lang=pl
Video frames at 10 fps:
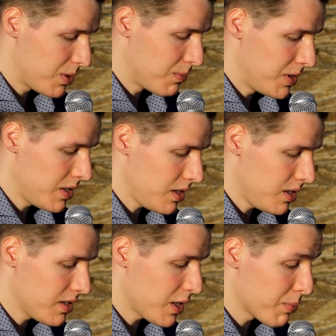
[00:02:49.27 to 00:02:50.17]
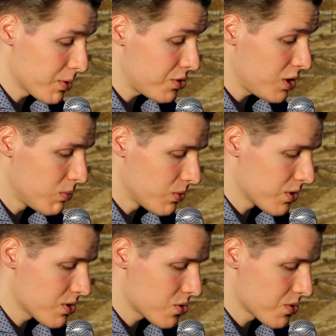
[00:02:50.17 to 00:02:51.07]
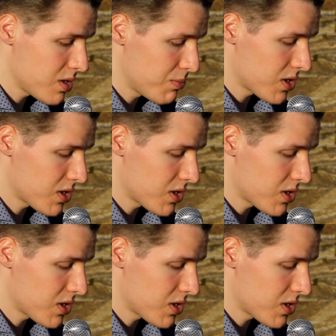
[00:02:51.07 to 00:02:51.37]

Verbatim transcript: Biblii i najprościej mówiąc szóstym